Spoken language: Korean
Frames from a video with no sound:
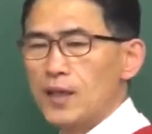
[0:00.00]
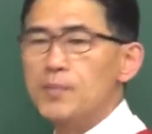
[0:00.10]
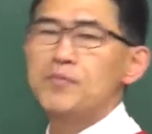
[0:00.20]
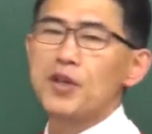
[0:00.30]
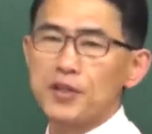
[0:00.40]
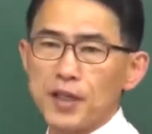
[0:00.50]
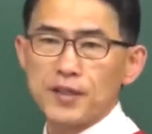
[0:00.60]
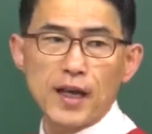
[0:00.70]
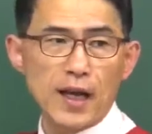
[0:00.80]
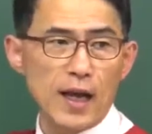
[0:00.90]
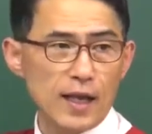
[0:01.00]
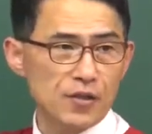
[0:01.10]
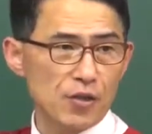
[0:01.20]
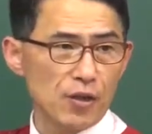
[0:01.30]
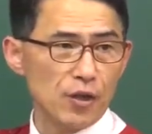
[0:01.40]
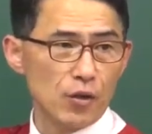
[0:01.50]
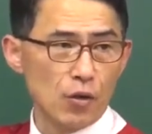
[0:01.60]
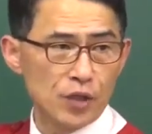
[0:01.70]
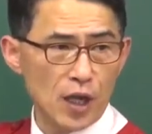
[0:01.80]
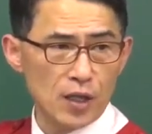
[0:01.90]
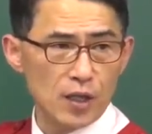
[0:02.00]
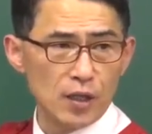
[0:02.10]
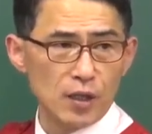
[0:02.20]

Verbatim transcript: 음절이 된다. 알았죠? 오케이?